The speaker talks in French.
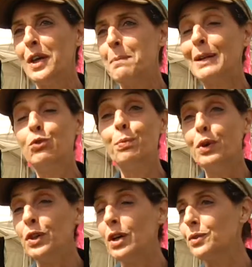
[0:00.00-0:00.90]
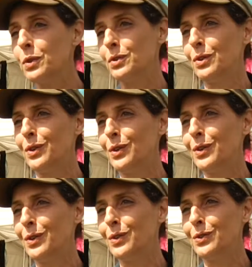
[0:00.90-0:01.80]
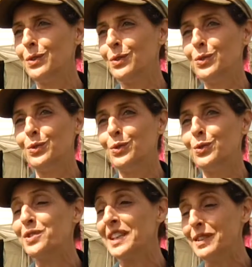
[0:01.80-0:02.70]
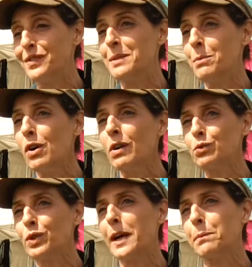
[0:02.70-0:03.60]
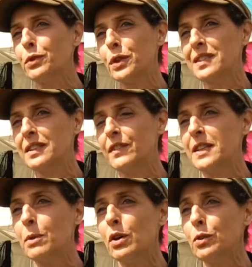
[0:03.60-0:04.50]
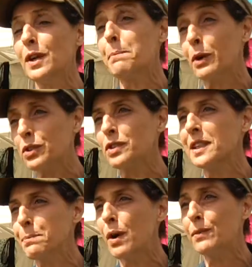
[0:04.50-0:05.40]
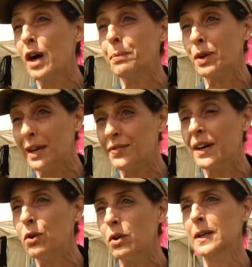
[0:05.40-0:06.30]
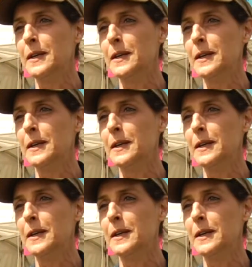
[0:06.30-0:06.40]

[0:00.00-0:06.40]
bah, du bonheur de, de, cet événement, en tout cas que procure cet événement, de l'importance qu'il peut avoir pour la FAO